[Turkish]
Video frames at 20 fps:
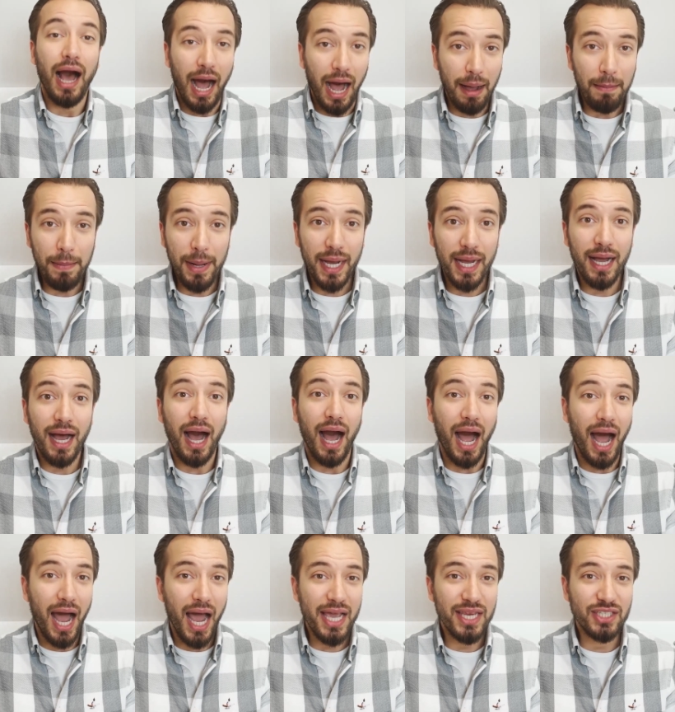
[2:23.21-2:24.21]
Ama
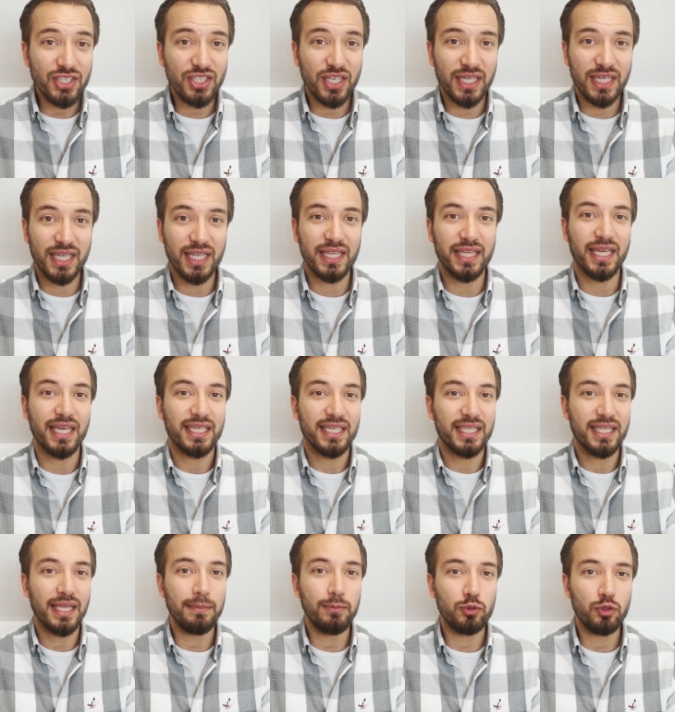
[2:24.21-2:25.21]
aynı şekilde
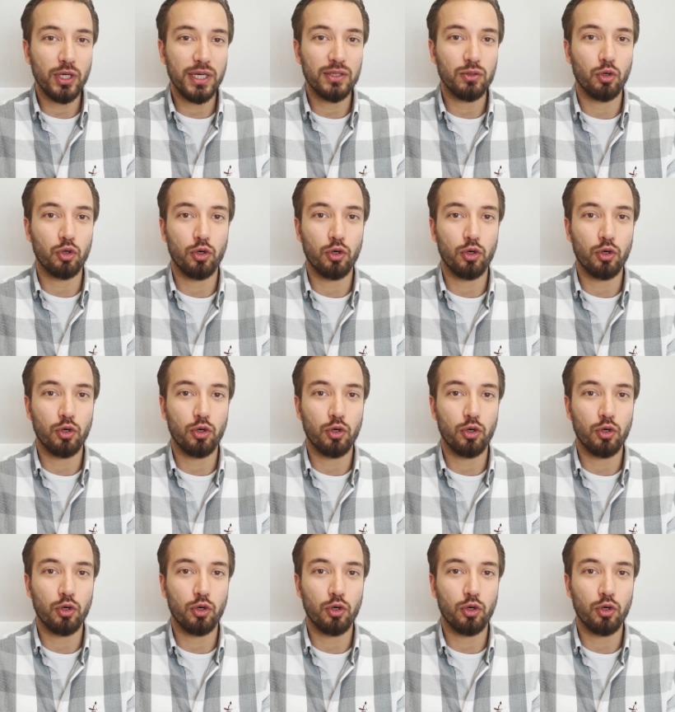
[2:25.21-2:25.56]
kitap üzerinde